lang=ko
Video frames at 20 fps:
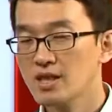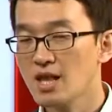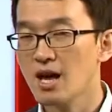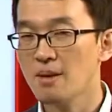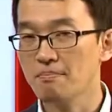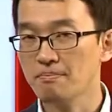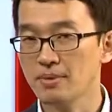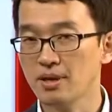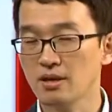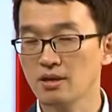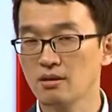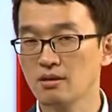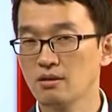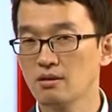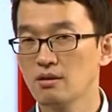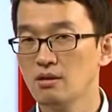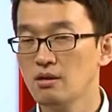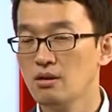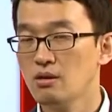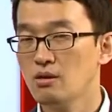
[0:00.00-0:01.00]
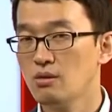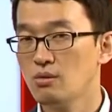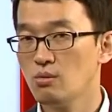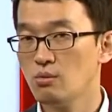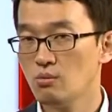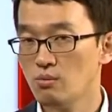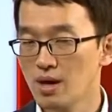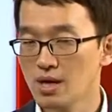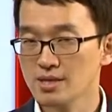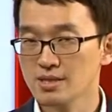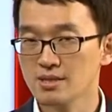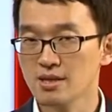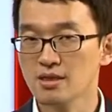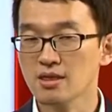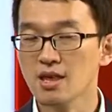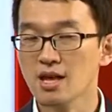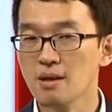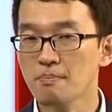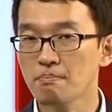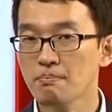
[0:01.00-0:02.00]
topic. What is the
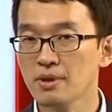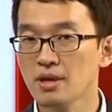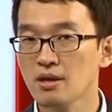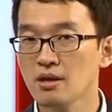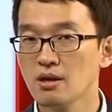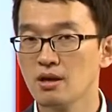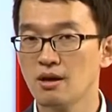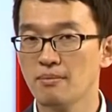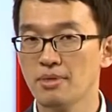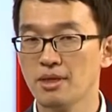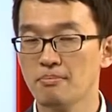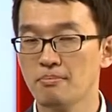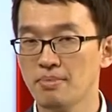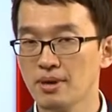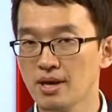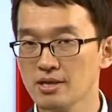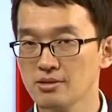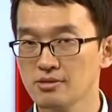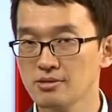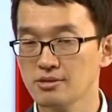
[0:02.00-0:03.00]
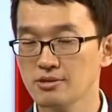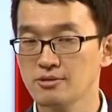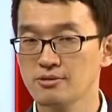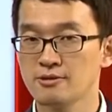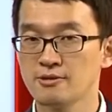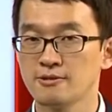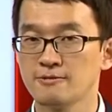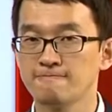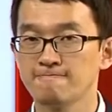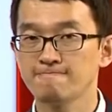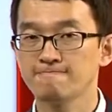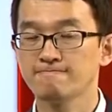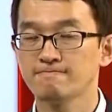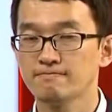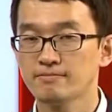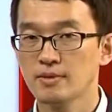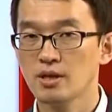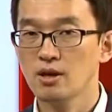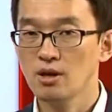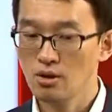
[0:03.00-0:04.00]
topic of the passage?
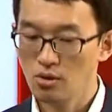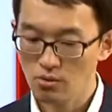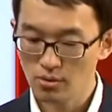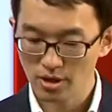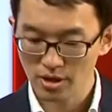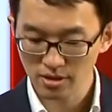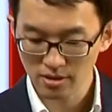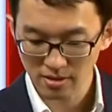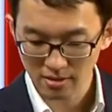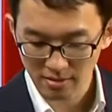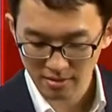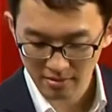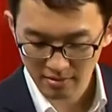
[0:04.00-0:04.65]
혹은